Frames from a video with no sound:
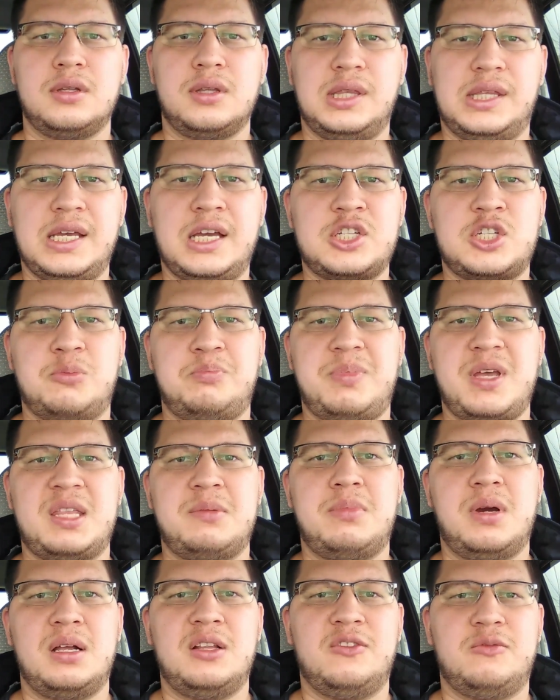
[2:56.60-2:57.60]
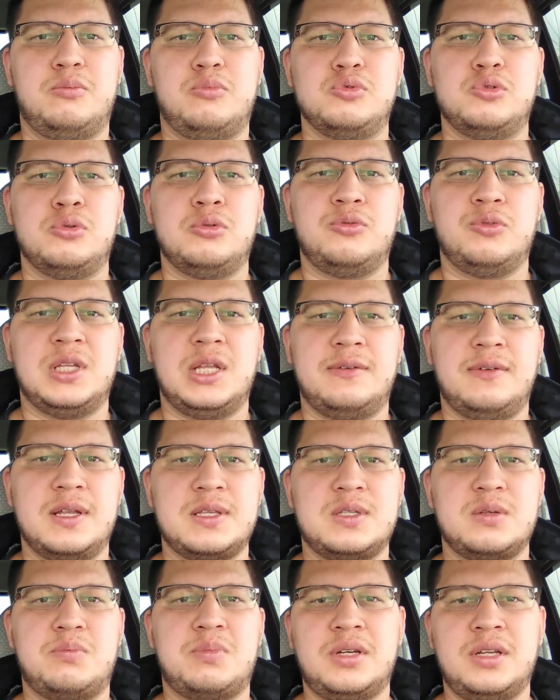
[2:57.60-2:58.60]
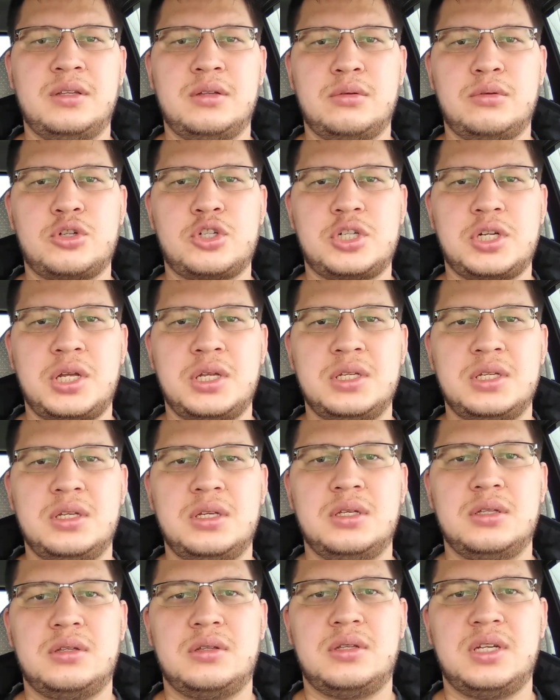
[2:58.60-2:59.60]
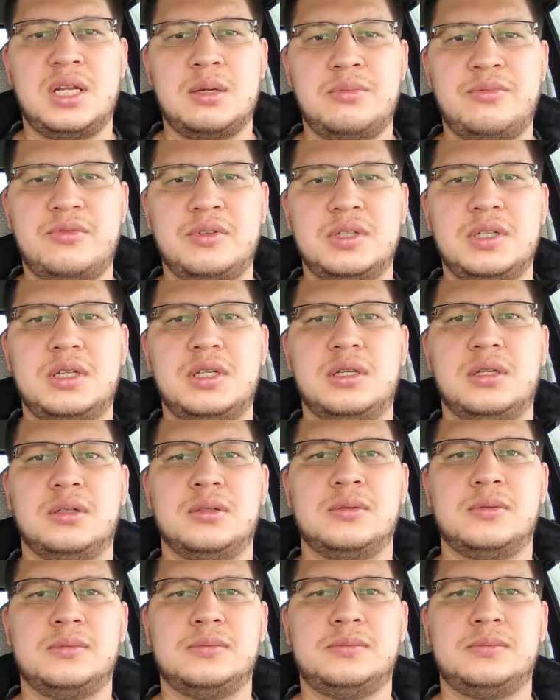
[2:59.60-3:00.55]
Также 5 баллов будут выдаваться при нарушении требований